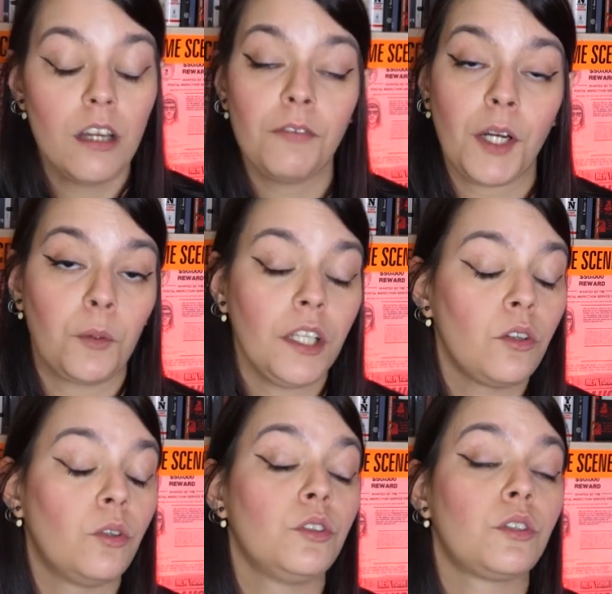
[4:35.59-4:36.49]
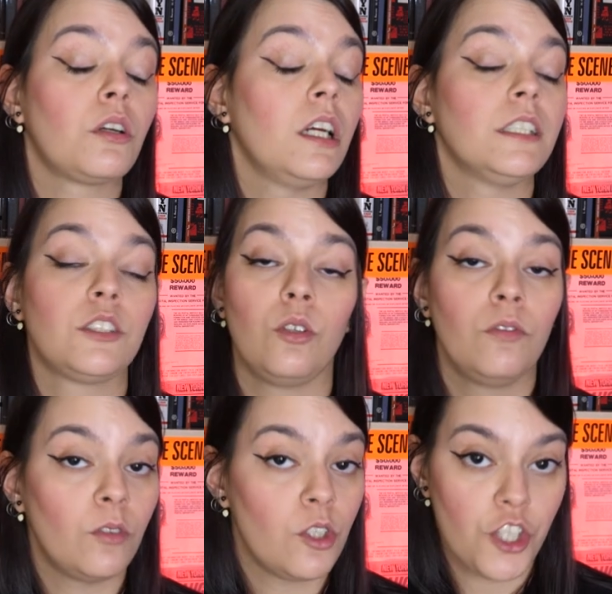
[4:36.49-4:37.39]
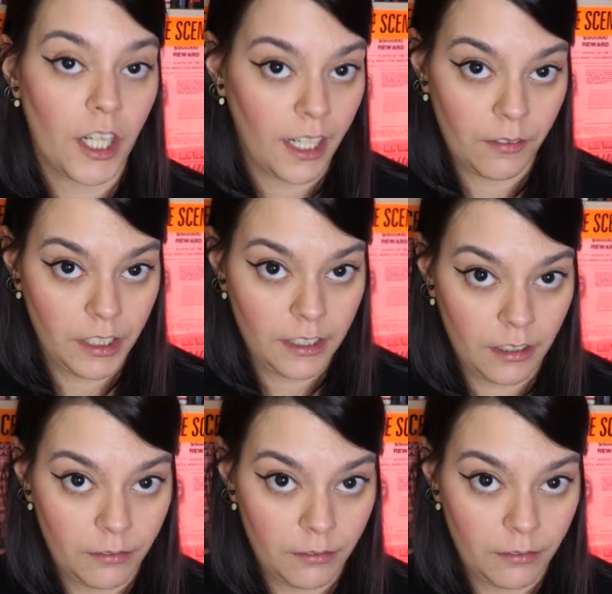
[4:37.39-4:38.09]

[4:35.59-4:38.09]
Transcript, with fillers: farà un incontro che le sconvolgerà la vita.